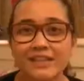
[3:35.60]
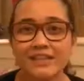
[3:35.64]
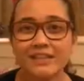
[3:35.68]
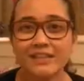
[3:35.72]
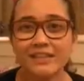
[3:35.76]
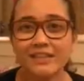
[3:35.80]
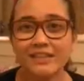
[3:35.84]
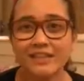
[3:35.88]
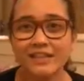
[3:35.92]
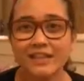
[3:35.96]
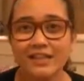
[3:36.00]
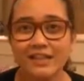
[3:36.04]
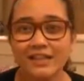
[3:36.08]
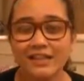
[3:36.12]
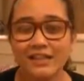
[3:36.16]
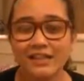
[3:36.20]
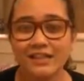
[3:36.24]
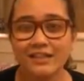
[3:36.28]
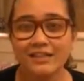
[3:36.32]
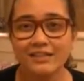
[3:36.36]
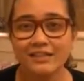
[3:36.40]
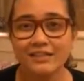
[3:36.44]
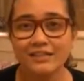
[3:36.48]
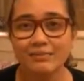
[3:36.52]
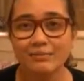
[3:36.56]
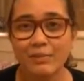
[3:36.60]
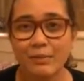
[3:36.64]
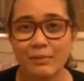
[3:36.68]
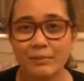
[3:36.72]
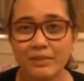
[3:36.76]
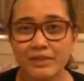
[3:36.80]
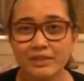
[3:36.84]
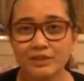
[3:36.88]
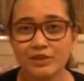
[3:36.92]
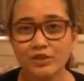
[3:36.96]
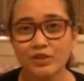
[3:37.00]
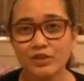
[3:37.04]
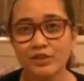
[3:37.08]
Kan dengar uh, eh,
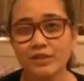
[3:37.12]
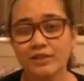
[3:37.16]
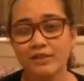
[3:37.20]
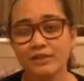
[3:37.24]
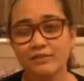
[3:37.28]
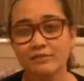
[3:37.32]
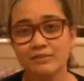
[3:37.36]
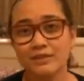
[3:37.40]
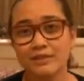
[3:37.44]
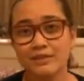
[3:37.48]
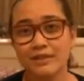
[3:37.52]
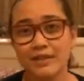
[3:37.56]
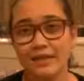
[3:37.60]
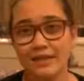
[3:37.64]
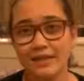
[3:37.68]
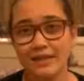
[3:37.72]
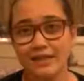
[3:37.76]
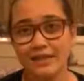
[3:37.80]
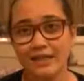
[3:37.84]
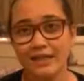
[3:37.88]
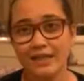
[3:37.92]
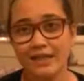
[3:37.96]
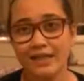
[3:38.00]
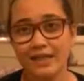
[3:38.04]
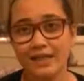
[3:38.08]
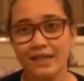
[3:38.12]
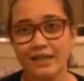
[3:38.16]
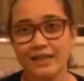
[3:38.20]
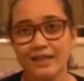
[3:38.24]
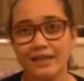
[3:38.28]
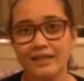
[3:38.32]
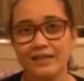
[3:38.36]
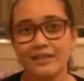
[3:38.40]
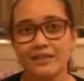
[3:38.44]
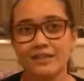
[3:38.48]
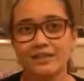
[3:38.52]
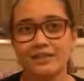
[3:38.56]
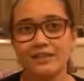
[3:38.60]
Ijo dari teman saya
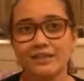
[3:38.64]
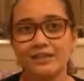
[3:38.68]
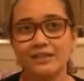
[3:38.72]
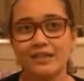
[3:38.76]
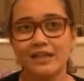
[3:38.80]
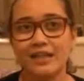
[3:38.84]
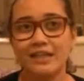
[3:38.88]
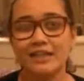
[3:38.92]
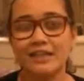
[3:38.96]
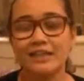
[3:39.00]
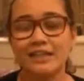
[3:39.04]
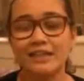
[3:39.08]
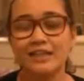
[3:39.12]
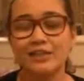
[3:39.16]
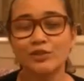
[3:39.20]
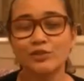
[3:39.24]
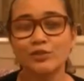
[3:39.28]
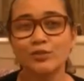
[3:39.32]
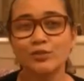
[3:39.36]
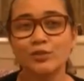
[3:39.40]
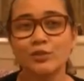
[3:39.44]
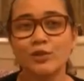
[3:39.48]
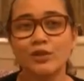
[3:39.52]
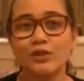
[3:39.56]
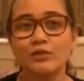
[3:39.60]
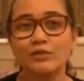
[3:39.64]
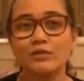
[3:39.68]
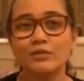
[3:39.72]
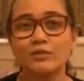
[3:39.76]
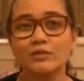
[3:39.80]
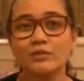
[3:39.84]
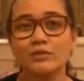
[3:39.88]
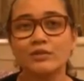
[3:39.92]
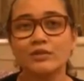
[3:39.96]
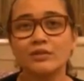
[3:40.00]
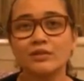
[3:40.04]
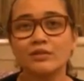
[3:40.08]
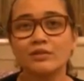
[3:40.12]
uh, katanya tuh
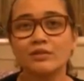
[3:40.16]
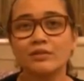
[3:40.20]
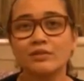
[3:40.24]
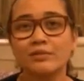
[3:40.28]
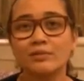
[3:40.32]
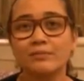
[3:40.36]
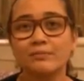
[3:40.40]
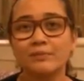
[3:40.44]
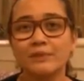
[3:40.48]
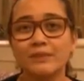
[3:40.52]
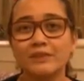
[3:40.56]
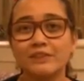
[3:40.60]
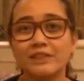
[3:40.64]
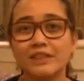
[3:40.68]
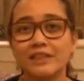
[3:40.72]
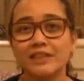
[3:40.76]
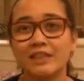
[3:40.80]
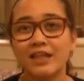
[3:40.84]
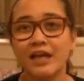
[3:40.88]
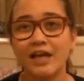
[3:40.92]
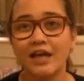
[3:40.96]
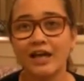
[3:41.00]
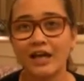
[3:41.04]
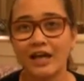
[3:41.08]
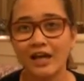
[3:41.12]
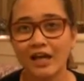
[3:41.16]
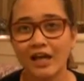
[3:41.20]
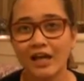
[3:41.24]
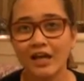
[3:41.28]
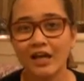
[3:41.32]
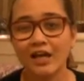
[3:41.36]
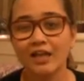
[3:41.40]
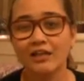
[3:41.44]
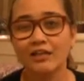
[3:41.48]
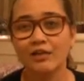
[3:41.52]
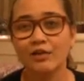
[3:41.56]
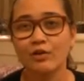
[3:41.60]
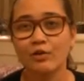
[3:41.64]
uh, pijetan
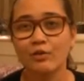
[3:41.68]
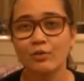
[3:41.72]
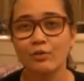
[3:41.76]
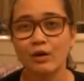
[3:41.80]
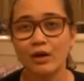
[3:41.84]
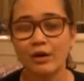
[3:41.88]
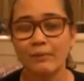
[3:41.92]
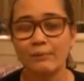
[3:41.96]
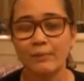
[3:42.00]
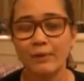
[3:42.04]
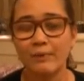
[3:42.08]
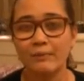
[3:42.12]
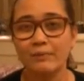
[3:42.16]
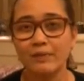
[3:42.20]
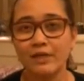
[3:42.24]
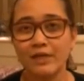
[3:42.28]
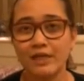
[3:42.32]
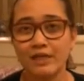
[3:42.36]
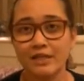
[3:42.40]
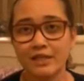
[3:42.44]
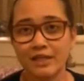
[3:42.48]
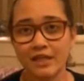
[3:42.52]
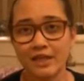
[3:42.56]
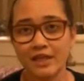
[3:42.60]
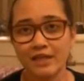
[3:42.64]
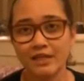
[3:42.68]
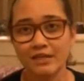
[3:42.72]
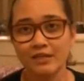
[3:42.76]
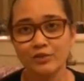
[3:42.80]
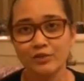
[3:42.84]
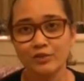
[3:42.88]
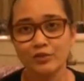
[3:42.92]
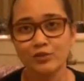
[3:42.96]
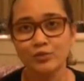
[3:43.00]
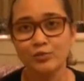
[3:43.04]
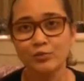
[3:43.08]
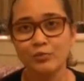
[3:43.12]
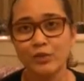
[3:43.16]
atau apa berenang itu
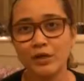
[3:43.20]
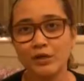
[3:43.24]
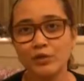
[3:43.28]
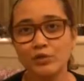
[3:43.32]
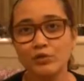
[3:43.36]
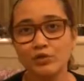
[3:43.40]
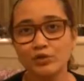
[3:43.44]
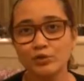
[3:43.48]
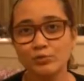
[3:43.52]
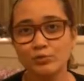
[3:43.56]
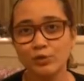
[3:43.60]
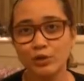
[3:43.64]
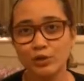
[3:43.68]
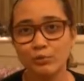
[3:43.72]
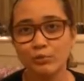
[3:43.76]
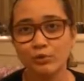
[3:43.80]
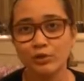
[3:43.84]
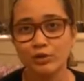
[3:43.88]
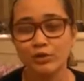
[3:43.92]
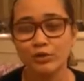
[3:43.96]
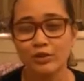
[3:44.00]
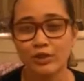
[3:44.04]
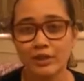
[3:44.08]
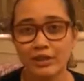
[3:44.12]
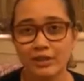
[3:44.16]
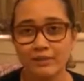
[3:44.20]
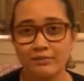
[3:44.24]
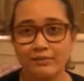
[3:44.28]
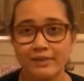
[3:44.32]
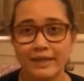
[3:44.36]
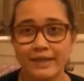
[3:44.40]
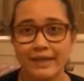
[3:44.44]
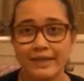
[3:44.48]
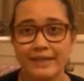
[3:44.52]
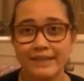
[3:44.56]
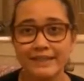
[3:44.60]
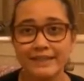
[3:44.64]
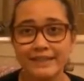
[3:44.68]
tuh bagus buat motoriknya
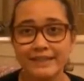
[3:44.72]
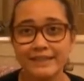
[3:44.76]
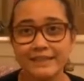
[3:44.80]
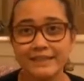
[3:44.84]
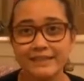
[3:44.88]
bayi.